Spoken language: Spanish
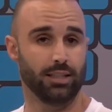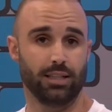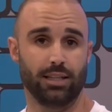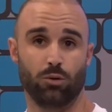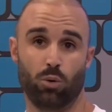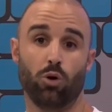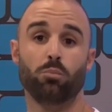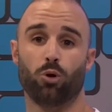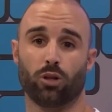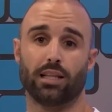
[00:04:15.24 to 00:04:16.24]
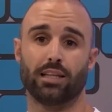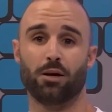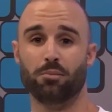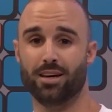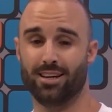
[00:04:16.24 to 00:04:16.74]
Luego importante
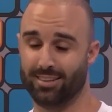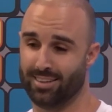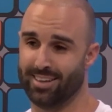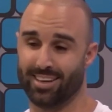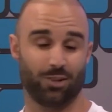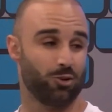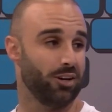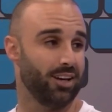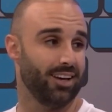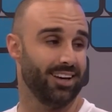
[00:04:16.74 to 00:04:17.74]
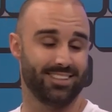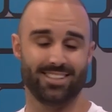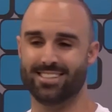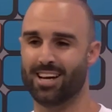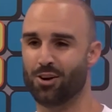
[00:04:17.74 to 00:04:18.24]
también, eh, que esto es
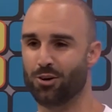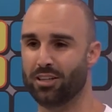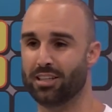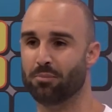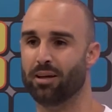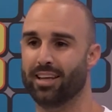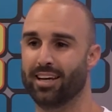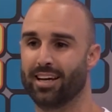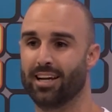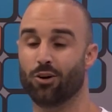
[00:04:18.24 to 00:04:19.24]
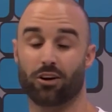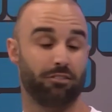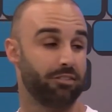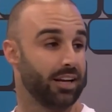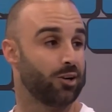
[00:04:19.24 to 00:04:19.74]
esencial, ¿no? el tema de los
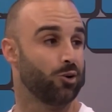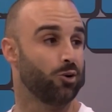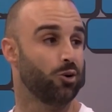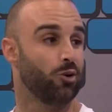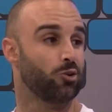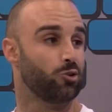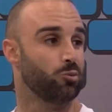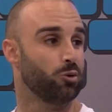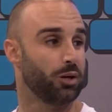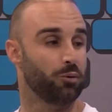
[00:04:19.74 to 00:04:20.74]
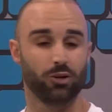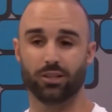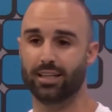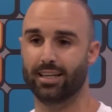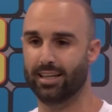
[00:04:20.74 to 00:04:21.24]
refrescos, los zumos de
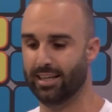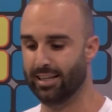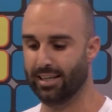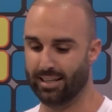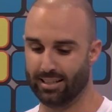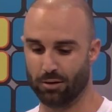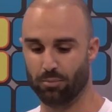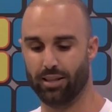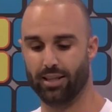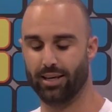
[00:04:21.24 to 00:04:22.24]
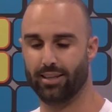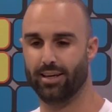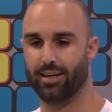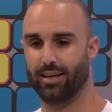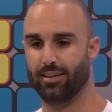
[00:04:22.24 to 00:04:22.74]
bote, el tema
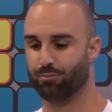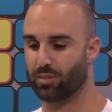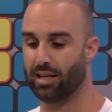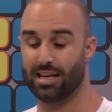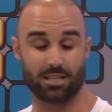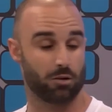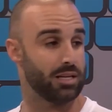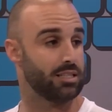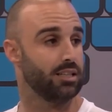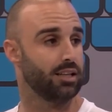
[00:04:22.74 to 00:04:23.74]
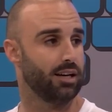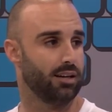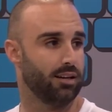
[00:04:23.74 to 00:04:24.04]
de, la cervecita, eh,